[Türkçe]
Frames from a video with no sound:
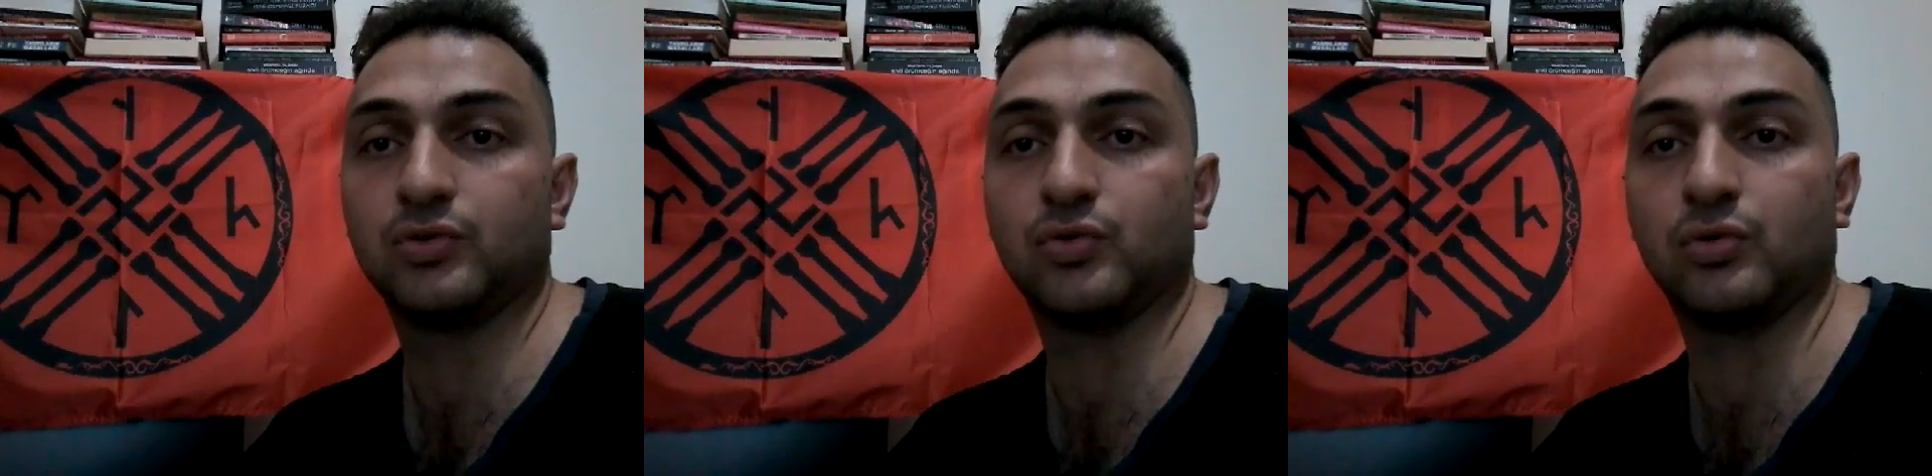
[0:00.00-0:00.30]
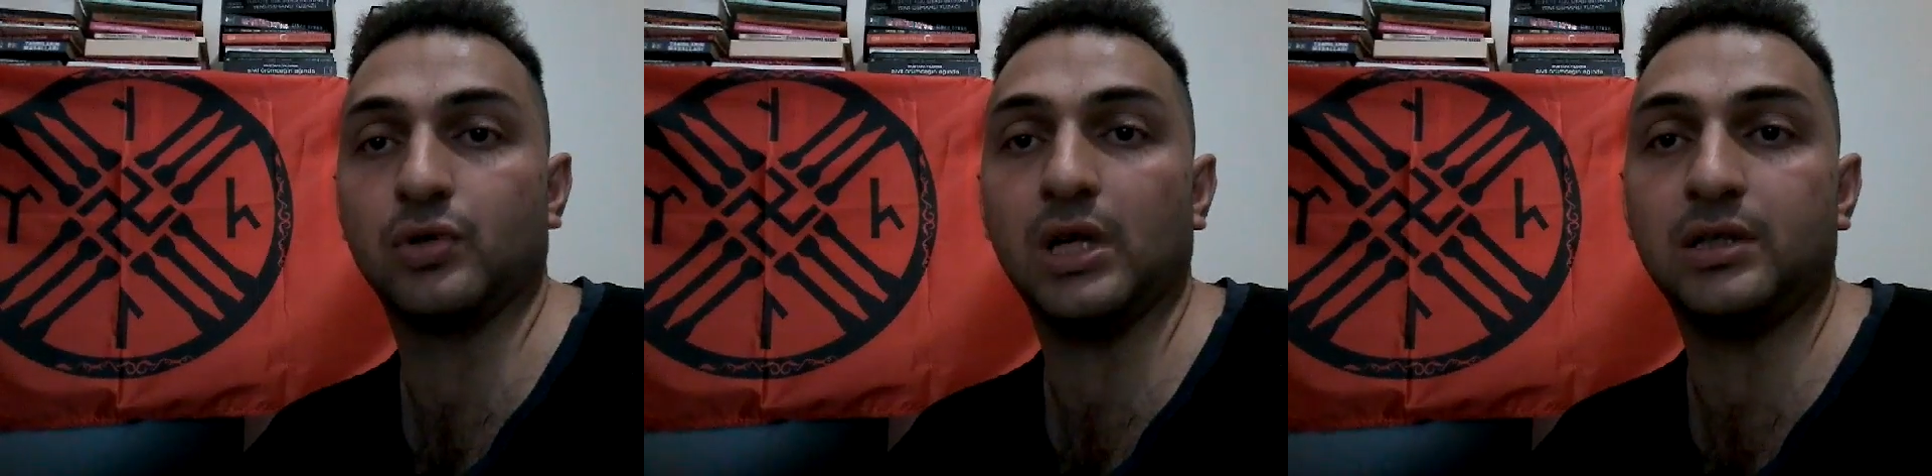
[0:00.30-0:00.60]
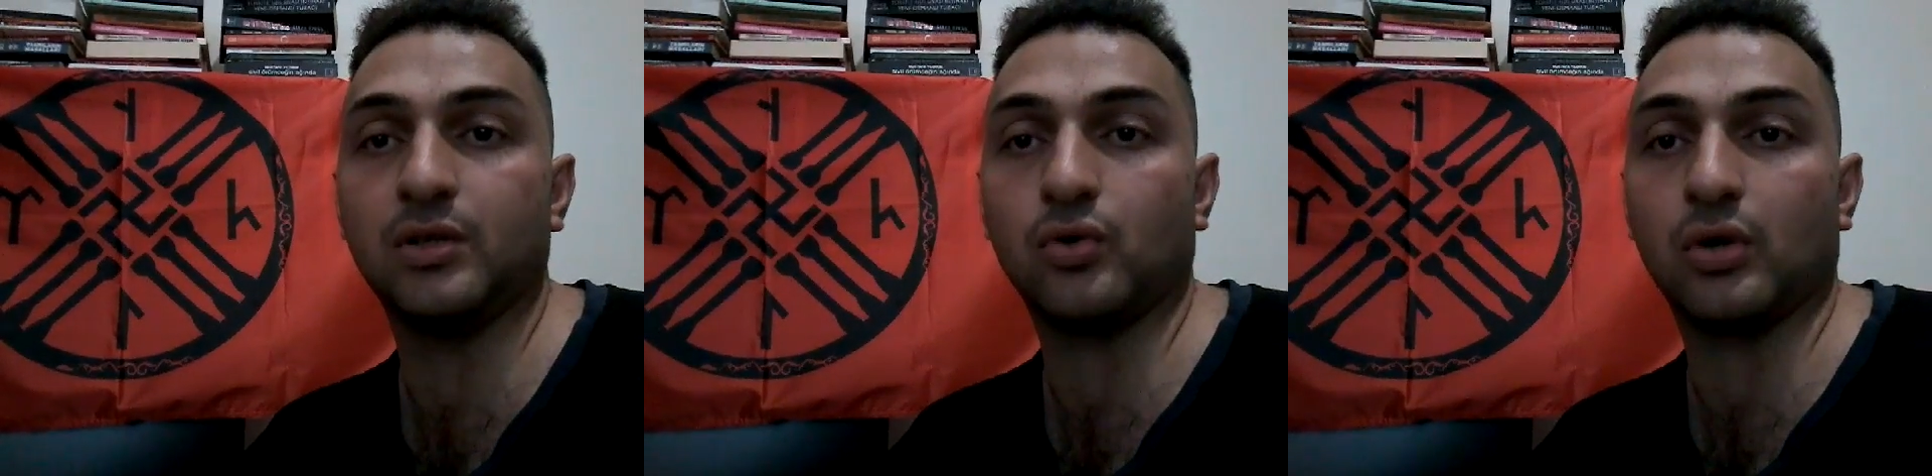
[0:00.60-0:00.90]
Çünkü
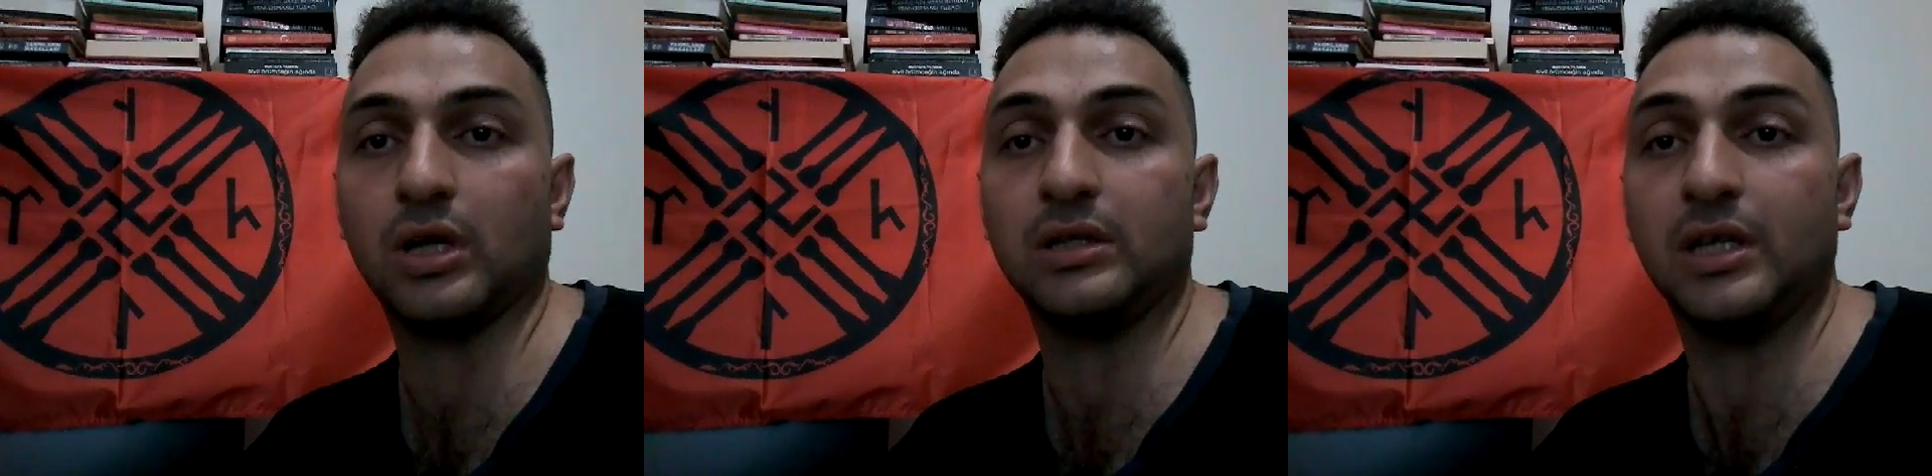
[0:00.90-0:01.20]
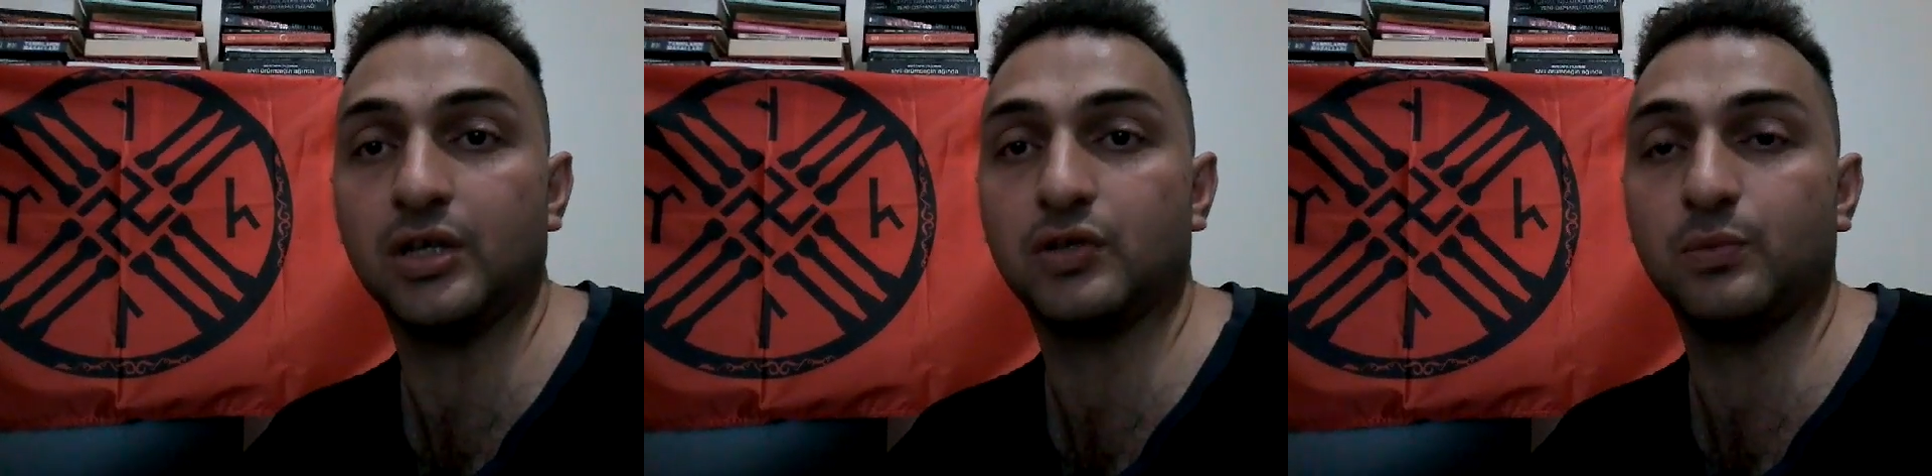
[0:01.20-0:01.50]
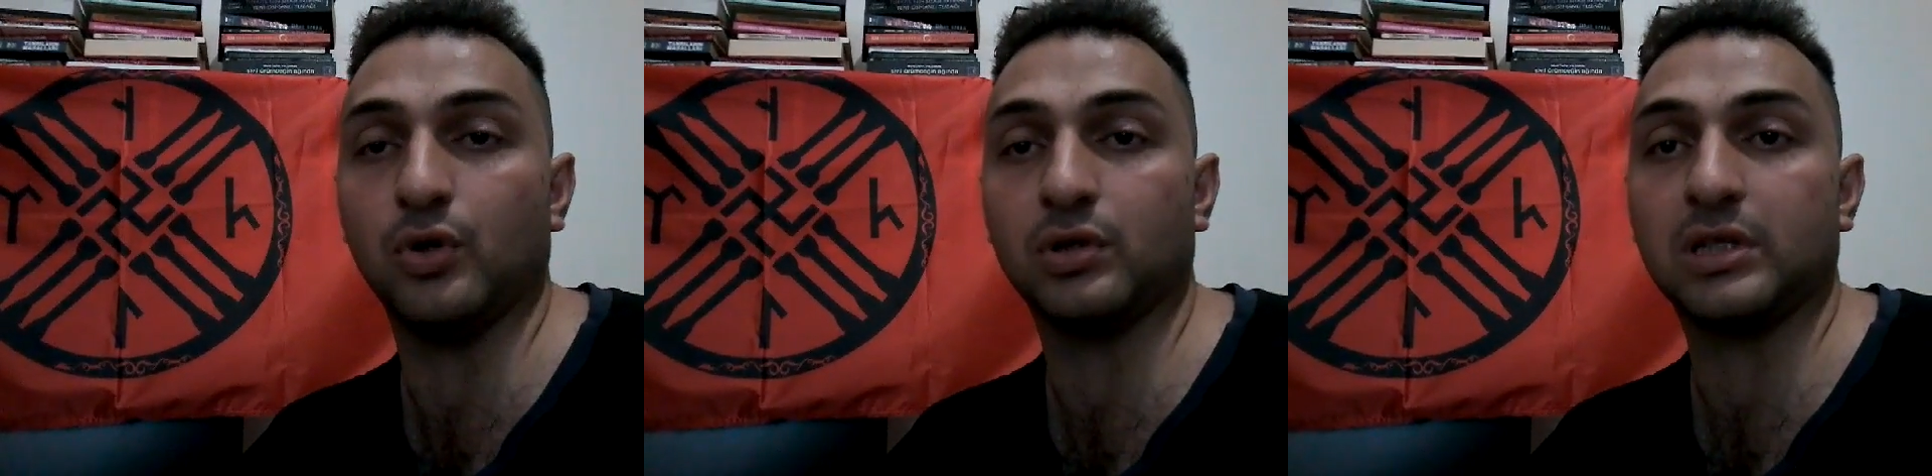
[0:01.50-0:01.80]
etnik köken değişmiyor.